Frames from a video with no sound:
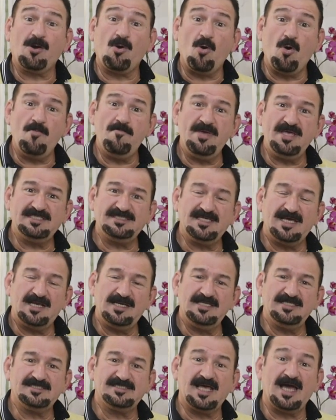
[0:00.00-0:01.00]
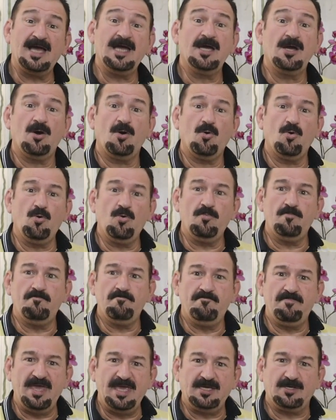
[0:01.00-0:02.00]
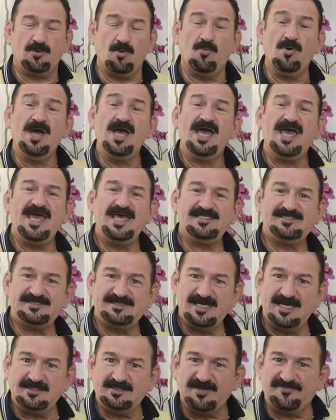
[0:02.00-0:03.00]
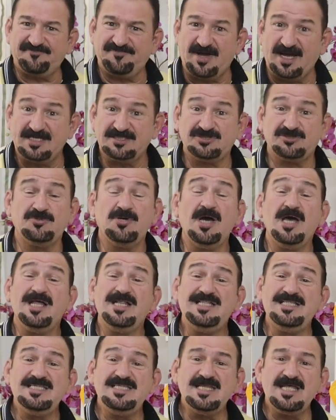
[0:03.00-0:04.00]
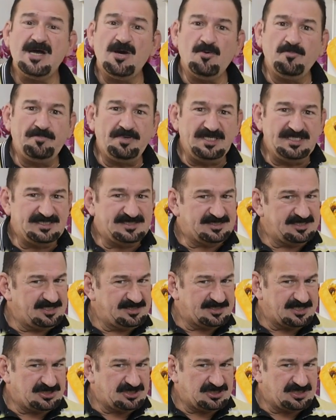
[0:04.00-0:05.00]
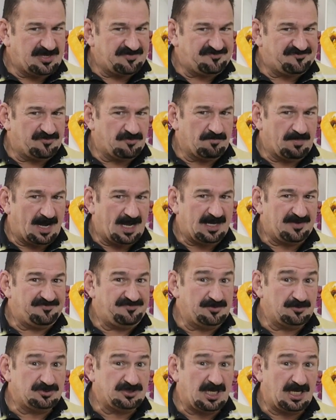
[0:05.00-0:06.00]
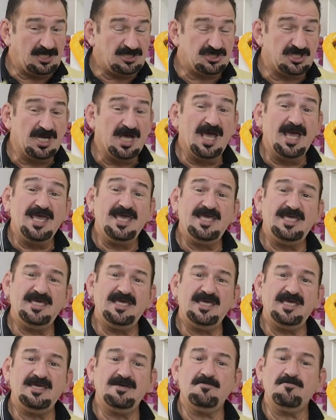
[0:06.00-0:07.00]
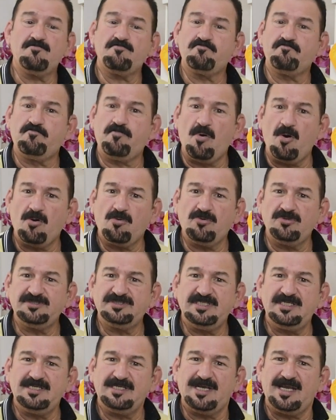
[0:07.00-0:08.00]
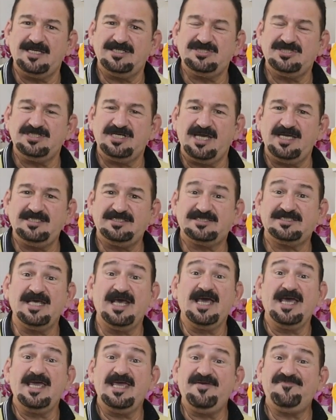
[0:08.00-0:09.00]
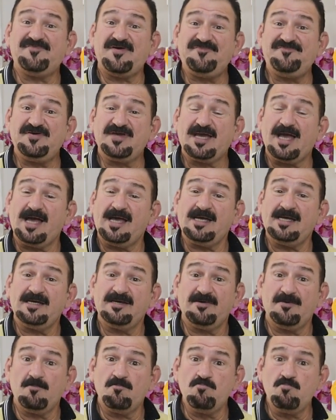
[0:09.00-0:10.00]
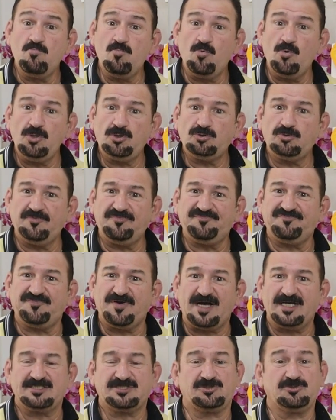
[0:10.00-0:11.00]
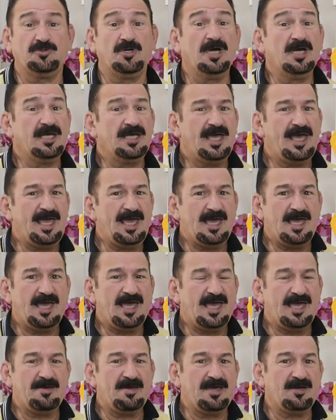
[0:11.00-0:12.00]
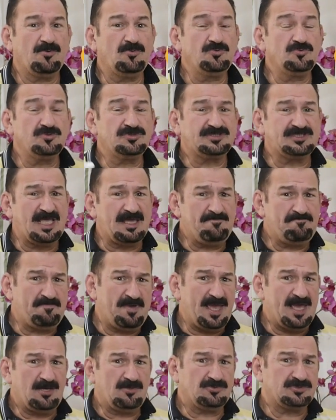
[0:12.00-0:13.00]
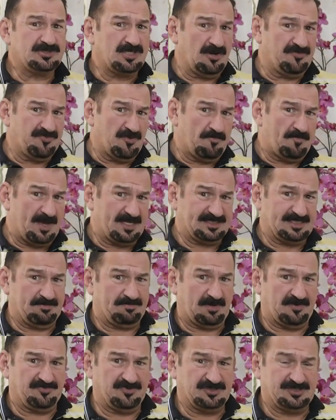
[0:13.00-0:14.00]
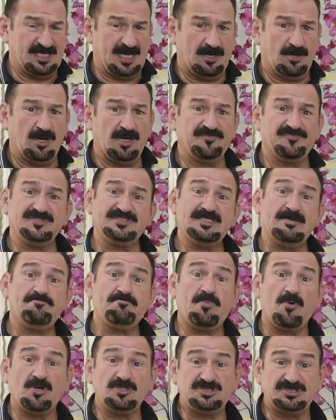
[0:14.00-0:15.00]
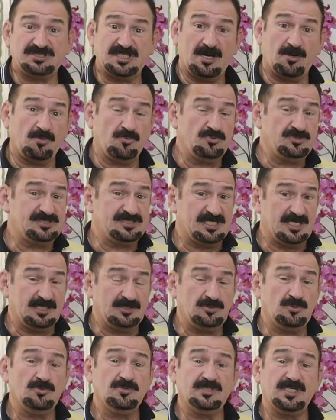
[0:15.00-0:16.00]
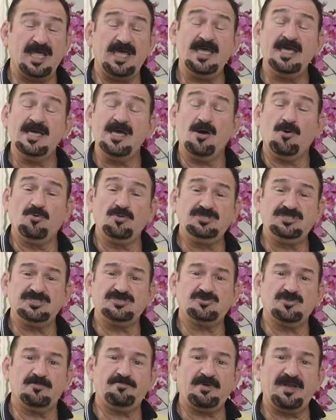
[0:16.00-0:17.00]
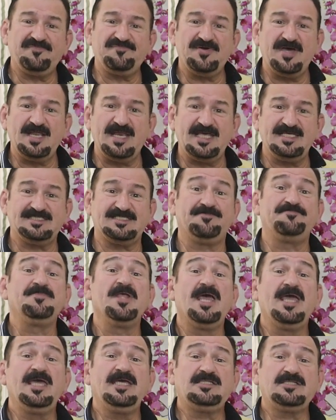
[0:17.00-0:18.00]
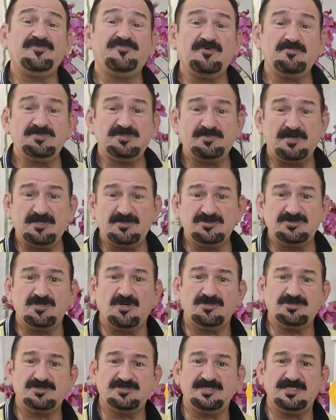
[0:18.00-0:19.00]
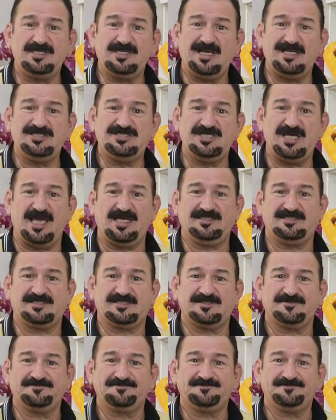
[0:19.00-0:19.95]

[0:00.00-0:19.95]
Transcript: comercializar o bacon. Receita fácil, não precisa de defumar, viu, gente? E poucos ingredientes e vai ficar muito fácil. É, os temperos que eu vou passar para você agora, você pode estar tá usando né, o de sua preferência. Então vamos para os nossos ingredientes.